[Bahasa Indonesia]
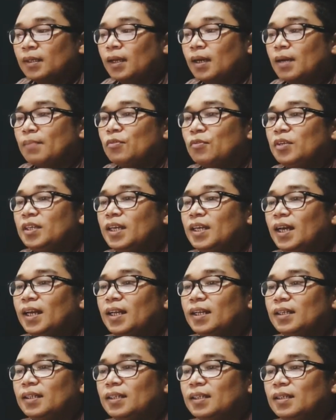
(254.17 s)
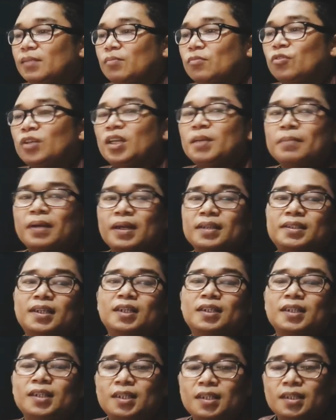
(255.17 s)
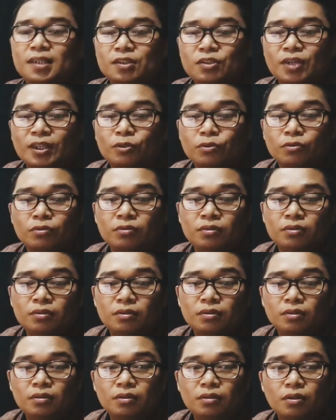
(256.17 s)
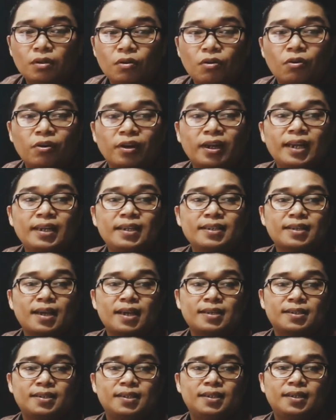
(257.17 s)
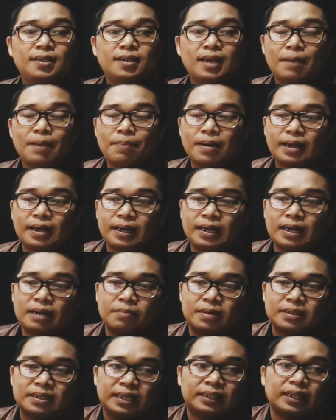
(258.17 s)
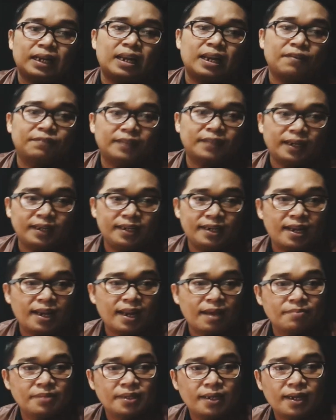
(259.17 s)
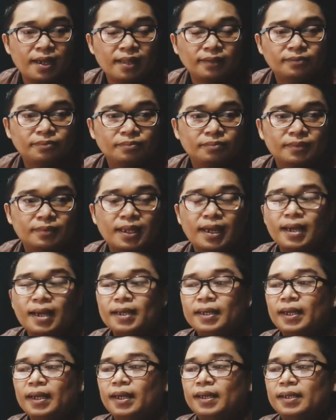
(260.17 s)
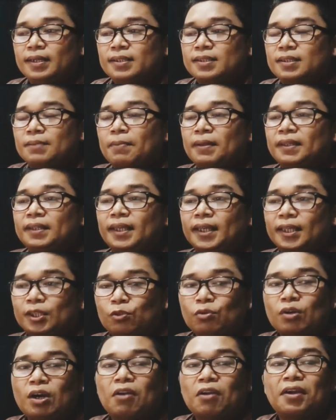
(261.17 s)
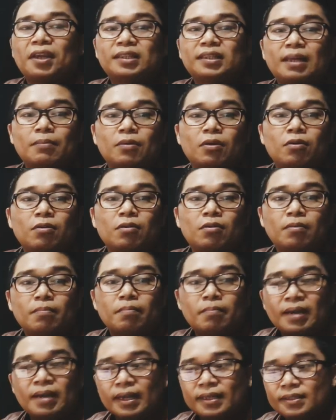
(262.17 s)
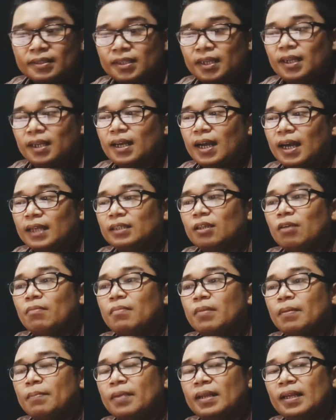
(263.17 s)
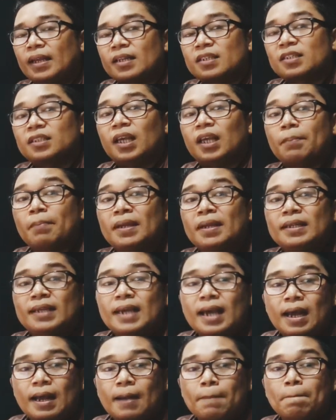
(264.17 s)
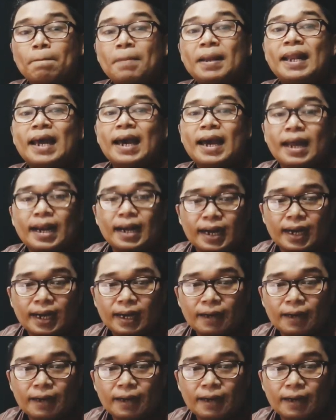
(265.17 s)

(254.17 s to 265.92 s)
Kemudian mungkin mengecek di satu organisasi apakah nama saya terdaftar di dalamnya Nah, seperti itu kalau kita mau mengecek atau memberikan statement yang benar.